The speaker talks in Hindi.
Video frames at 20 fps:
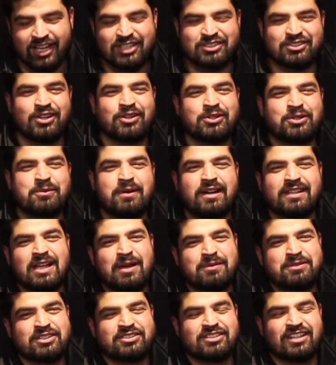असल
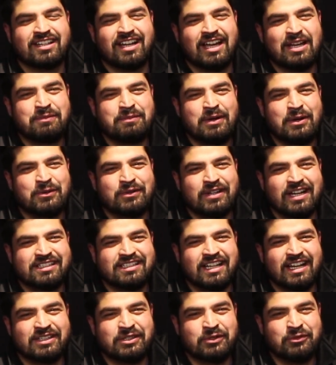आदाब सत मैं हूं
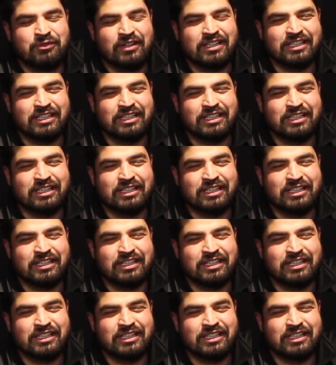राजा आदम